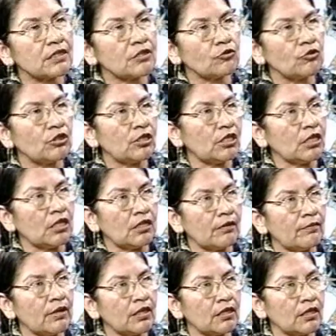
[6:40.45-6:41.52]
de lo
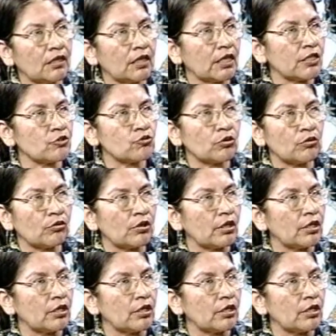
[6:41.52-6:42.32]
indígena, más de quechua,